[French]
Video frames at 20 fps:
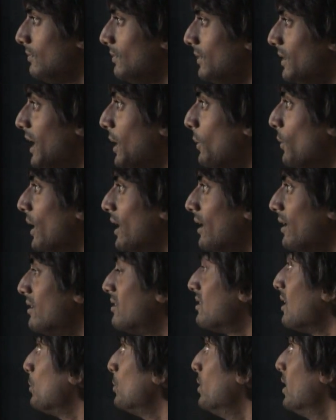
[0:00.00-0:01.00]
Nawal
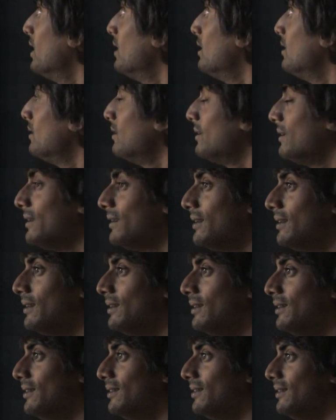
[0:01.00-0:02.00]
Saouda.
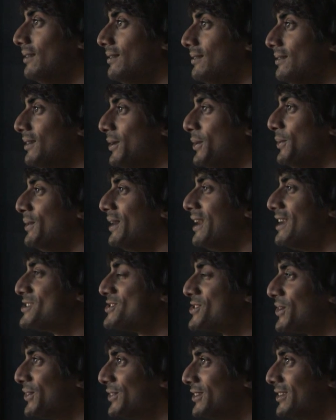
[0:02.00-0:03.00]
Une
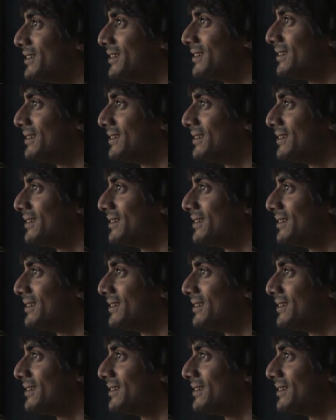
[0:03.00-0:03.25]
légende.